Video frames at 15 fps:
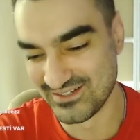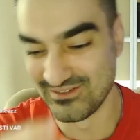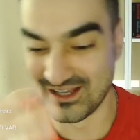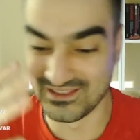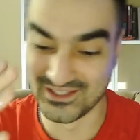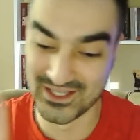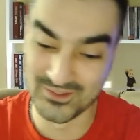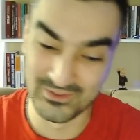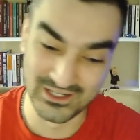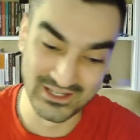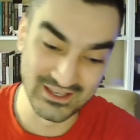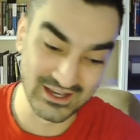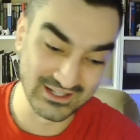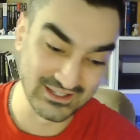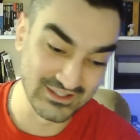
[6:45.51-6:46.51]
vallahi
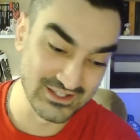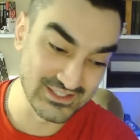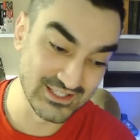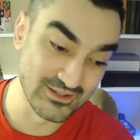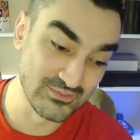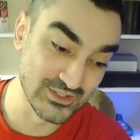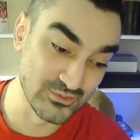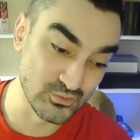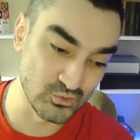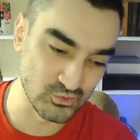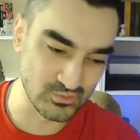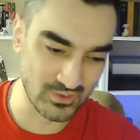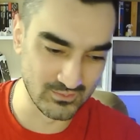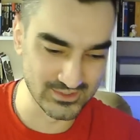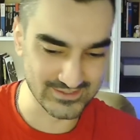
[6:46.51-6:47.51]
billahi arkadaşlar bizim
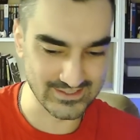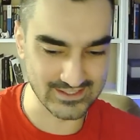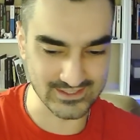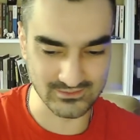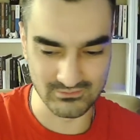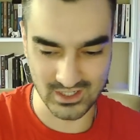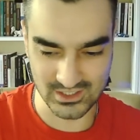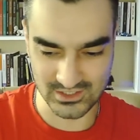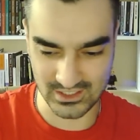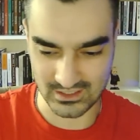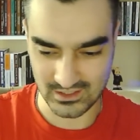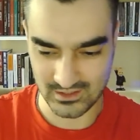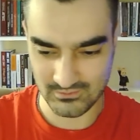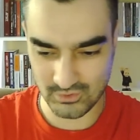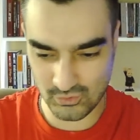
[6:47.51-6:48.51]
susmamız lazım bence.
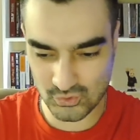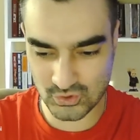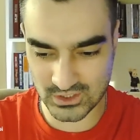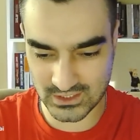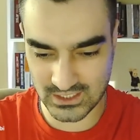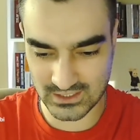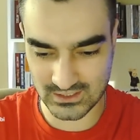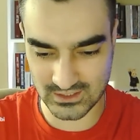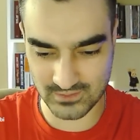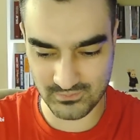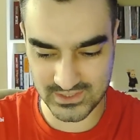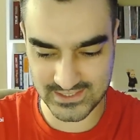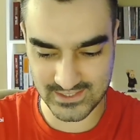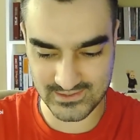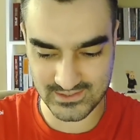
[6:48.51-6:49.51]
Bir 3 dakikalık
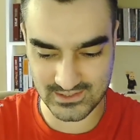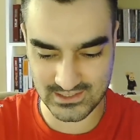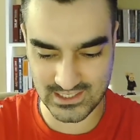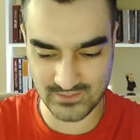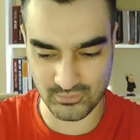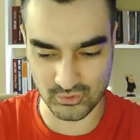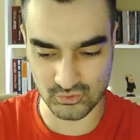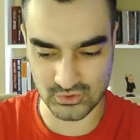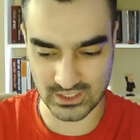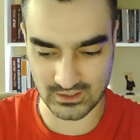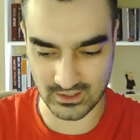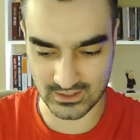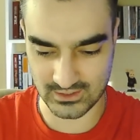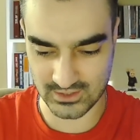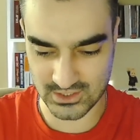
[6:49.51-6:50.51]
bir sessizliğe bürünsek
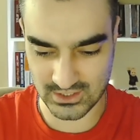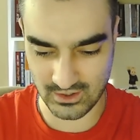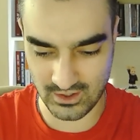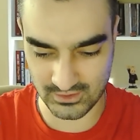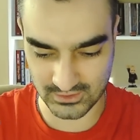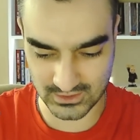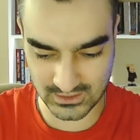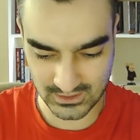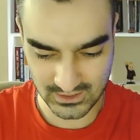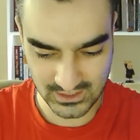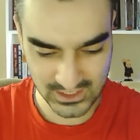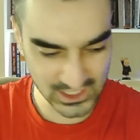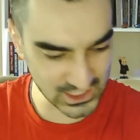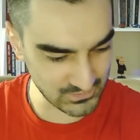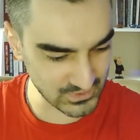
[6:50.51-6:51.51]
arkadaşlar anlık.
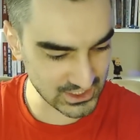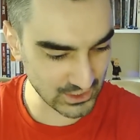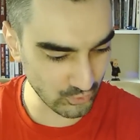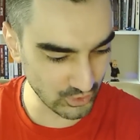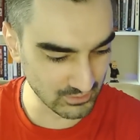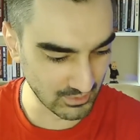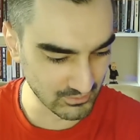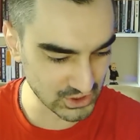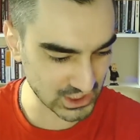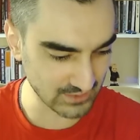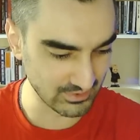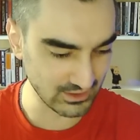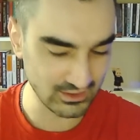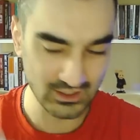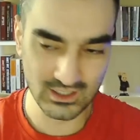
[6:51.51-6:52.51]
Hiçbir şey olmamış
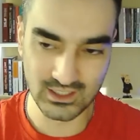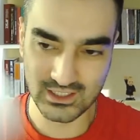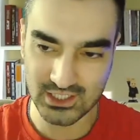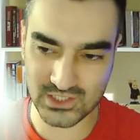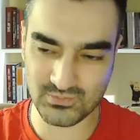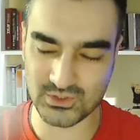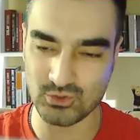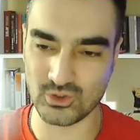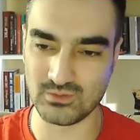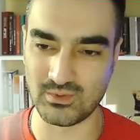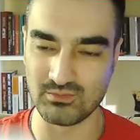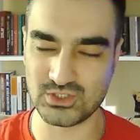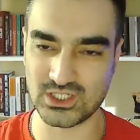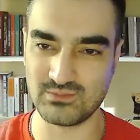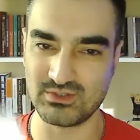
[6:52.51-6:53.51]
gibi. Hiçbir şey
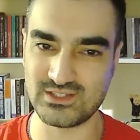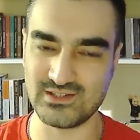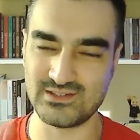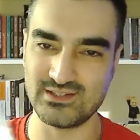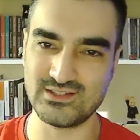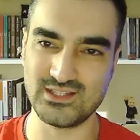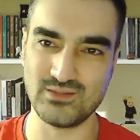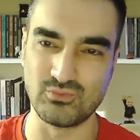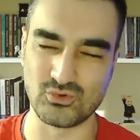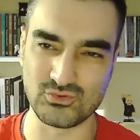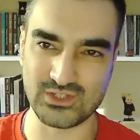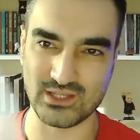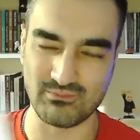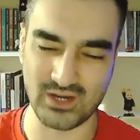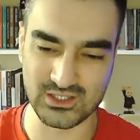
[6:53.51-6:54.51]
olmamış gibi sessizliğe
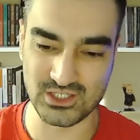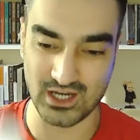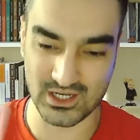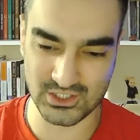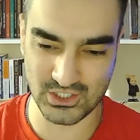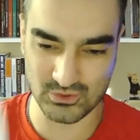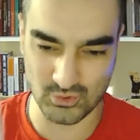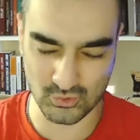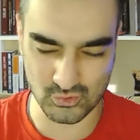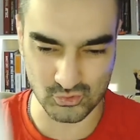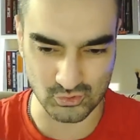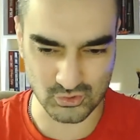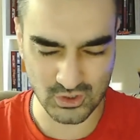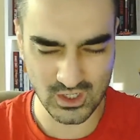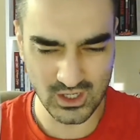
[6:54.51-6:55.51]
bürünsek bence her şey çok güzel olur.